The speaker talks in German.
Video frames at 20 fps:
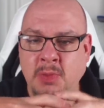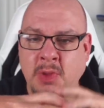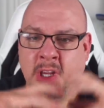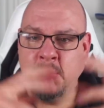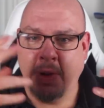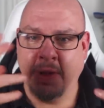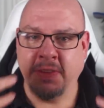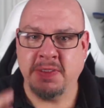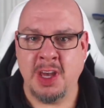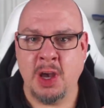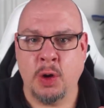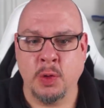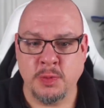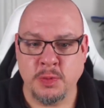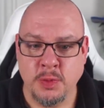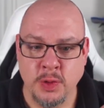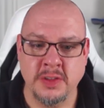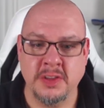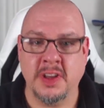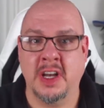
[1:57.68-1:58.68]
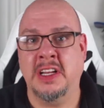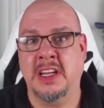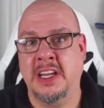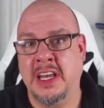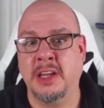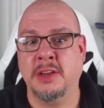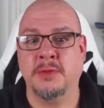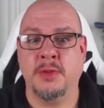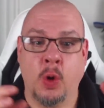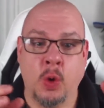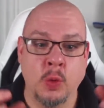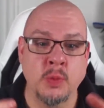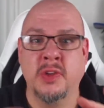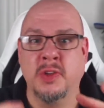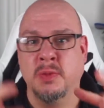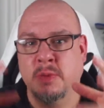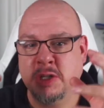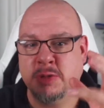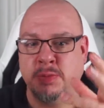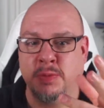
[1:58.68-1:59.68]
mal sehr ausführlich erklärt, warum
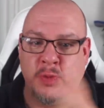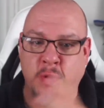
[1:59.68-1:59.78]
zum Beispiel